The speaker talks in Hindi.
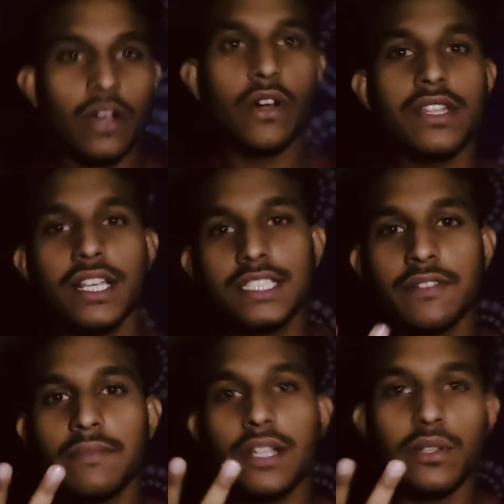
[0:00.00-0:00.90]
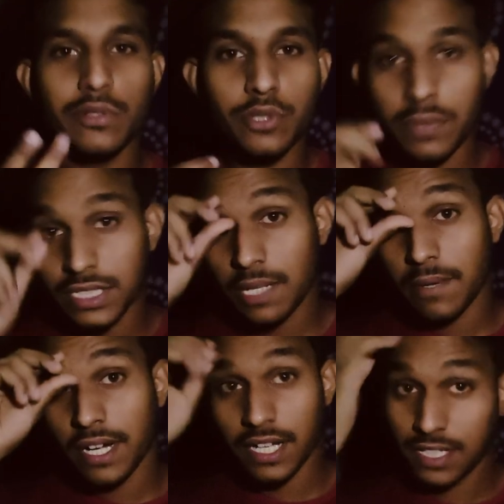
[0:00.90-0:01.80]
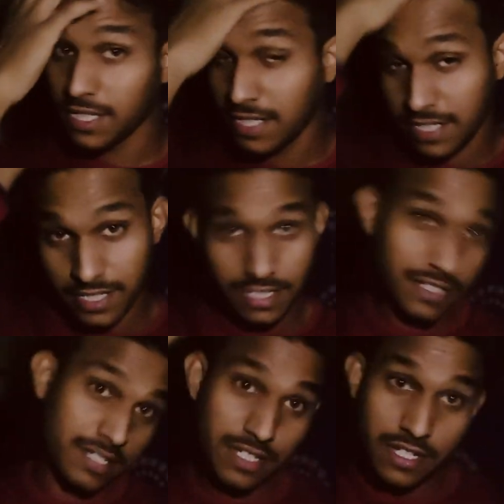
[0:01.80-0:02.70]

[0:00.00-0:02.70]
और ये सिर्फ मैंने दो सौ बीस का मंगाया था